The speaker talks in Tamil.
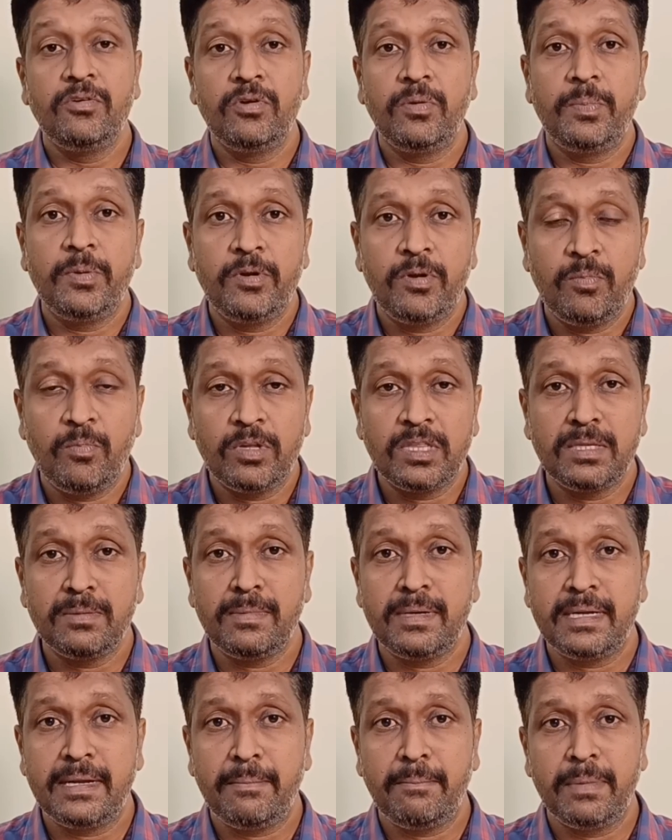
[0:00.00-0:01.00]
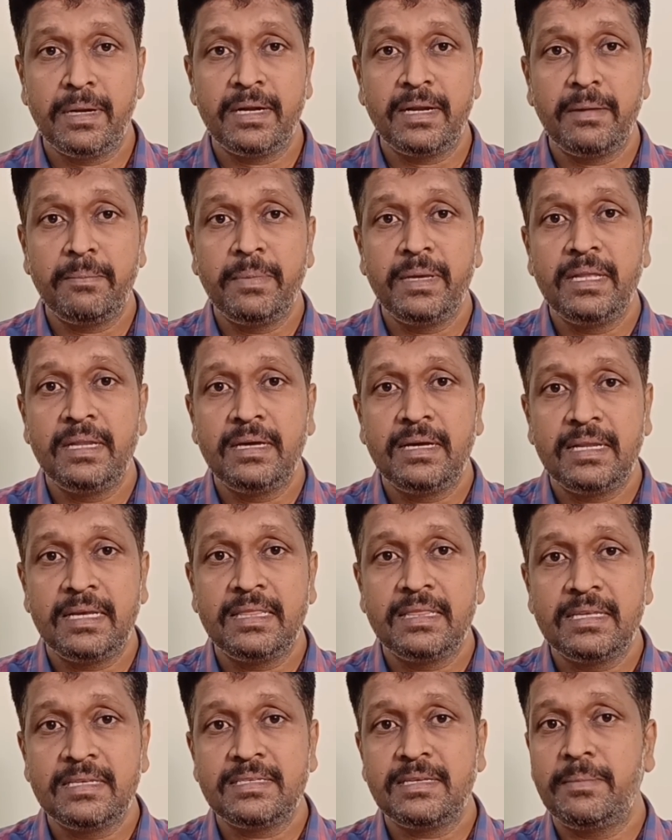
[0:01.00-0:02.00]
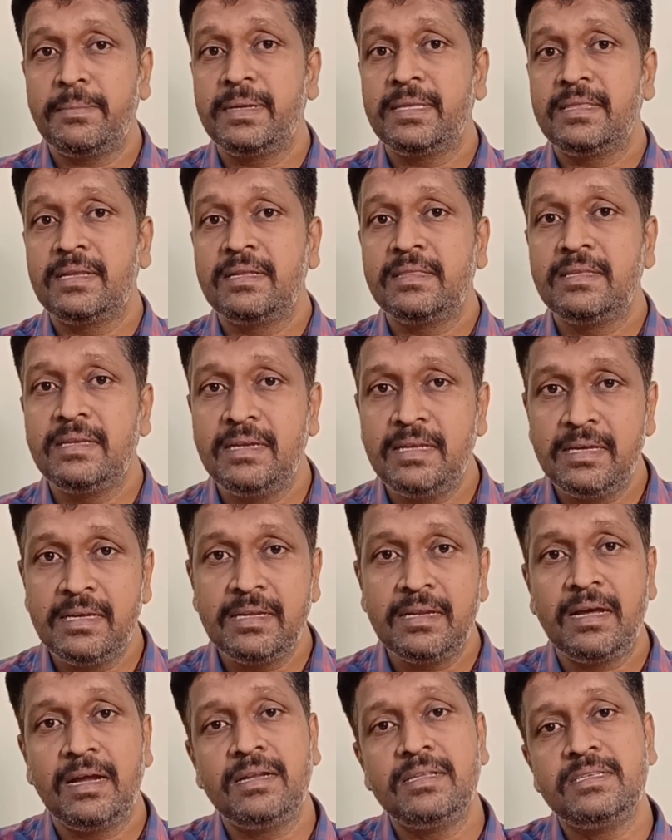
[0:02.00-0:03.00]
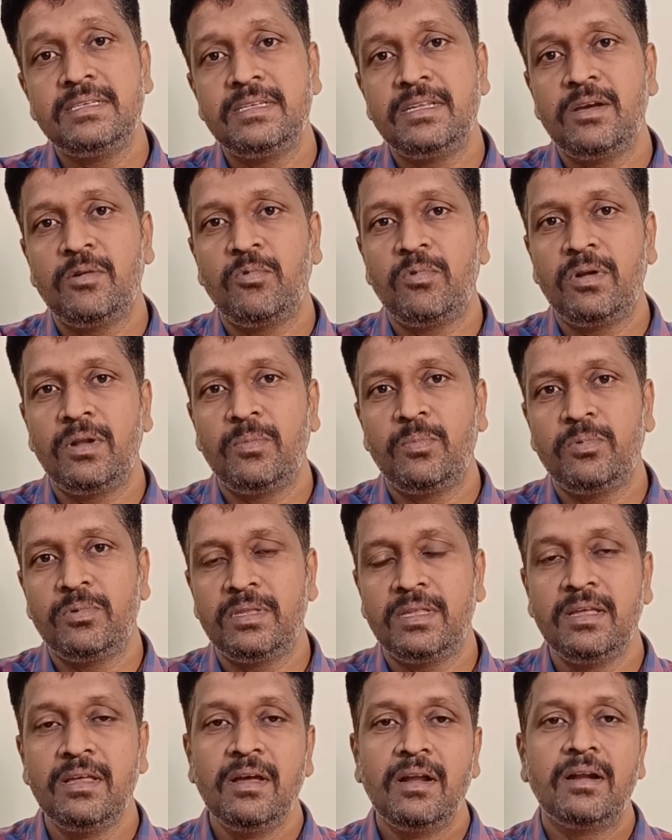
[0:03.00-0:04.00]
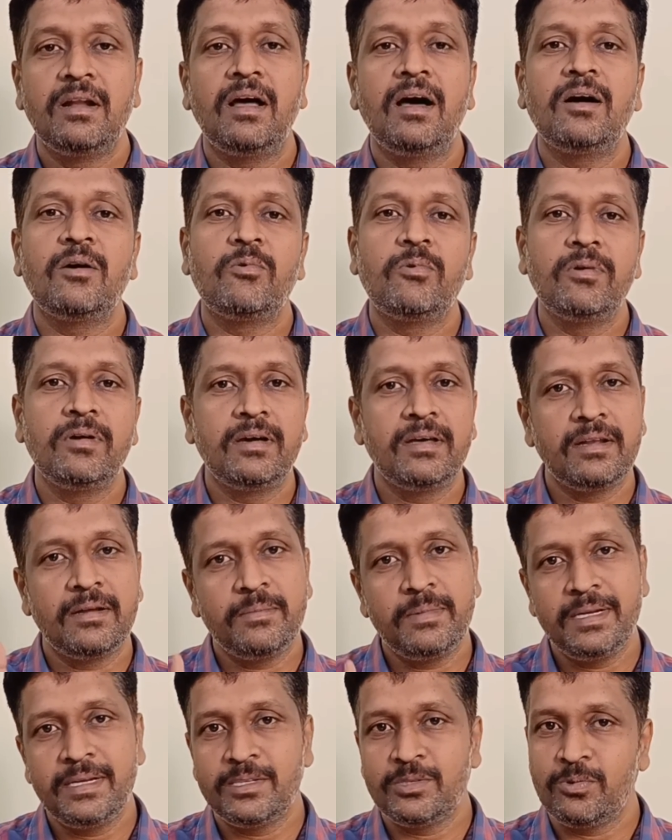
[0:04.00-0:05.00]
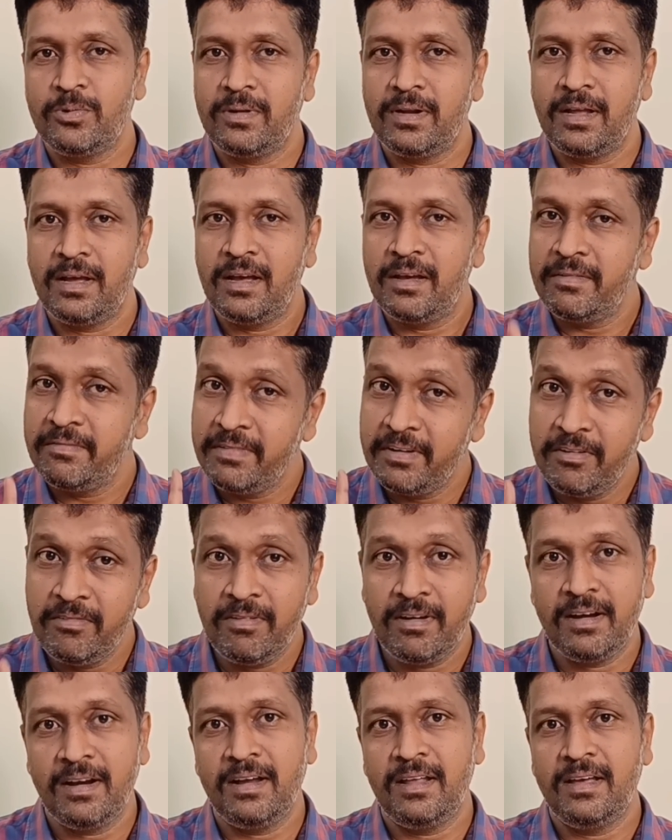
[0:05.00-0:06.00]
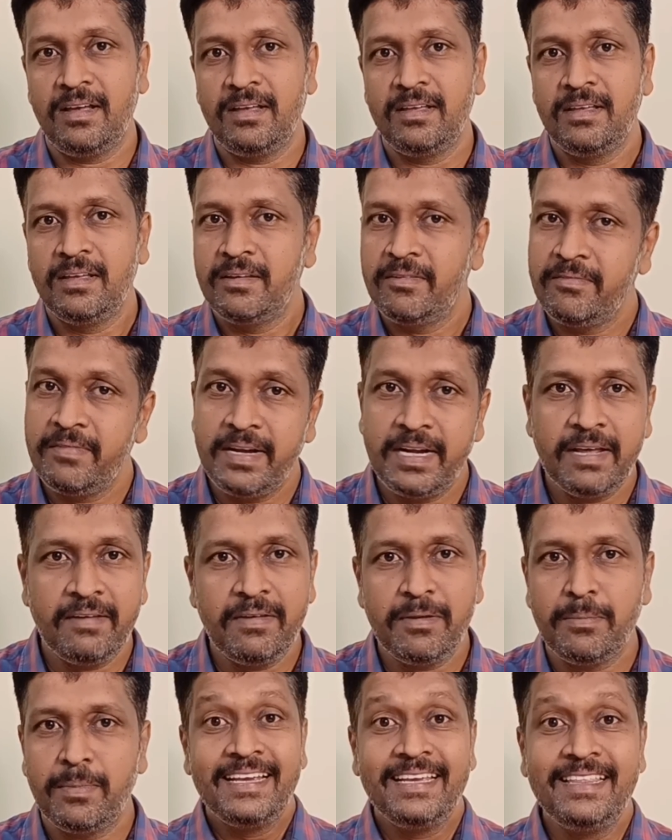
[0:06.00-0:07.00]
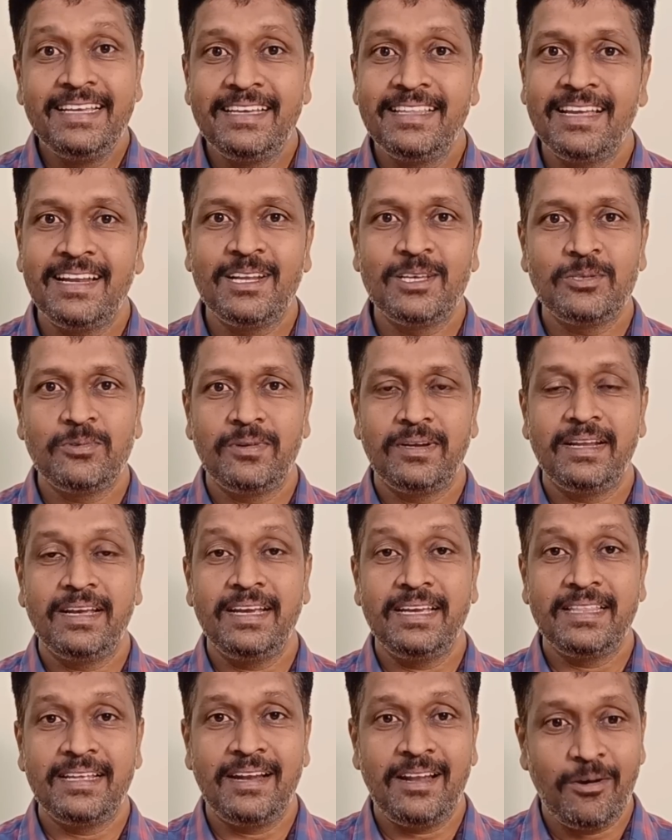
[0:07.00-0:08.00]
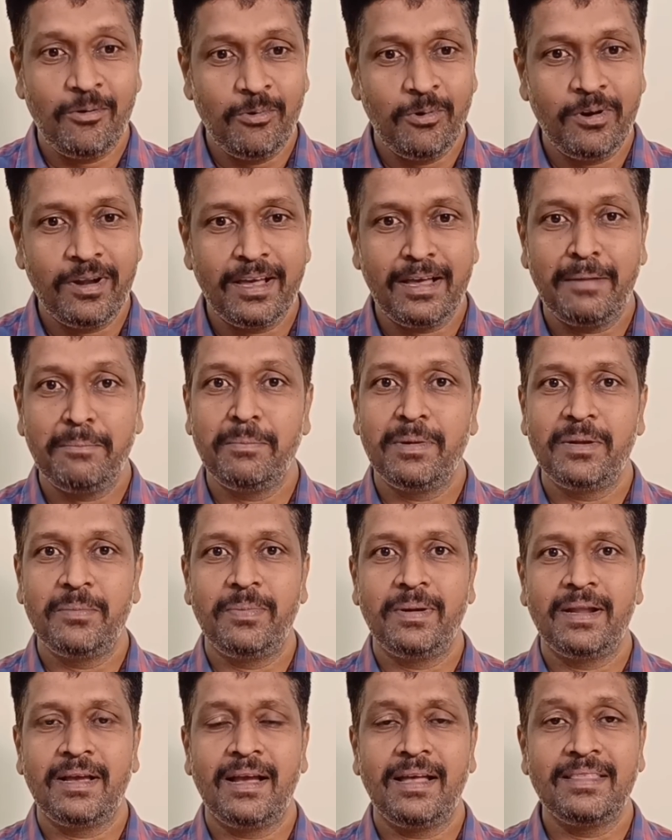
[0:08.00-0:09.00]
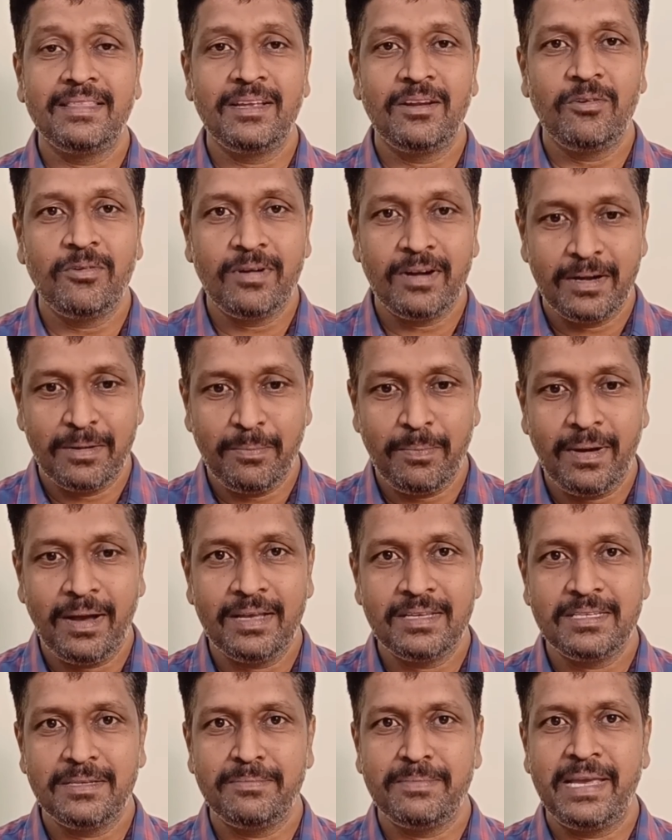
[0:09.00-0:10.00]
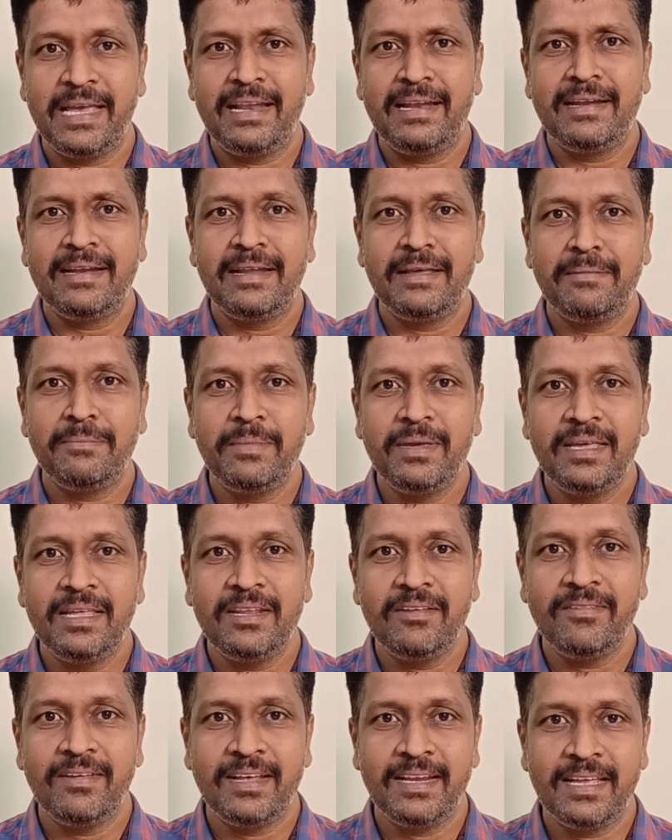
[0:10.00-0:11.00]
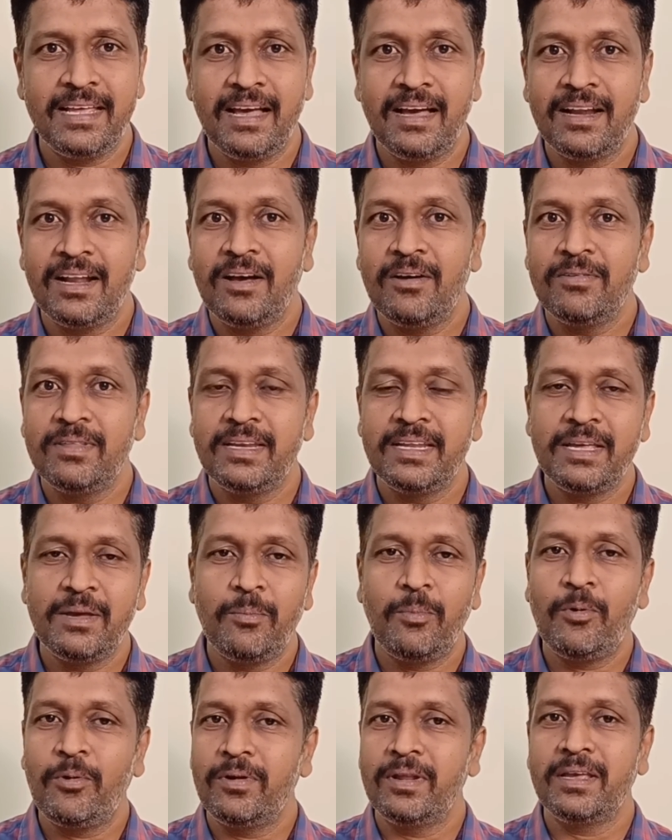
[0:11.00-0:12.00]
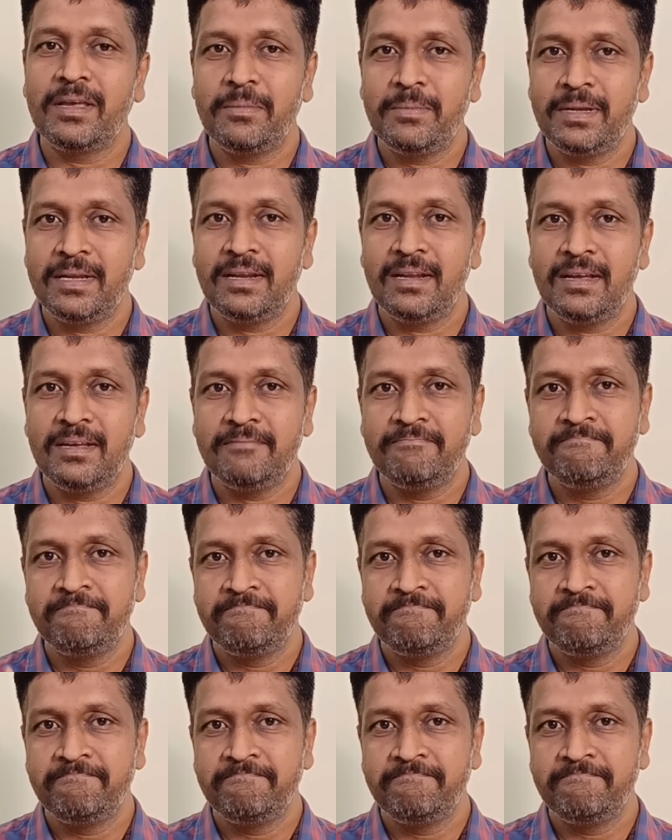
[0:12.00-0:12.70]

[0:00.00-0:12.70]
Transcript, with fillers: யூரோப்பிய மொத்தமாக நம்மளை நம்பி இருக்கிற இந்த சமயத்தில் திடீர்னு அல்ஜீரியா உள்ளே பூந்து நான் கொடுக்குறேன் அப்படின்னு சொன்னால் விடுவாங்களா விடவே இதுக்கு தான் நான் சொன்னேன் இதை லவ்வோட கம்பேர் பண்ணுங்கள் அந்தளவுக்கான பாசம் என்ன மீறி வேறு யாராவது நீங்கள் போனீங்க அப்படின்னா